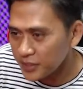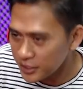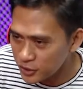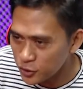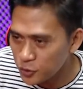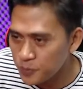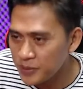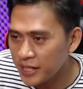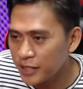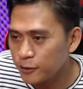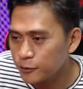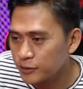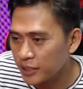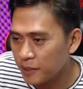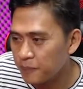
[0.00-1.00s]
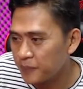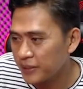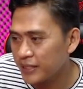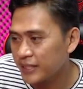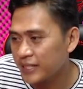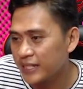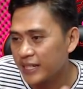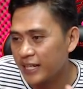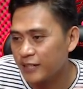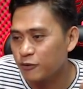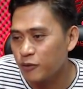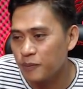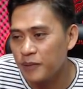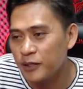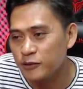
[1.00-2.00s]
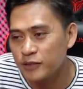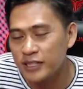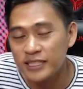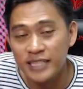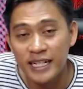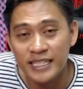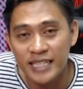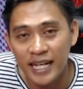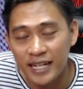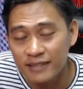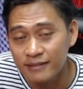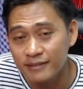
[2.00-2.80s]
Cukup mengganggu Tapi tinggal dua bangunan saja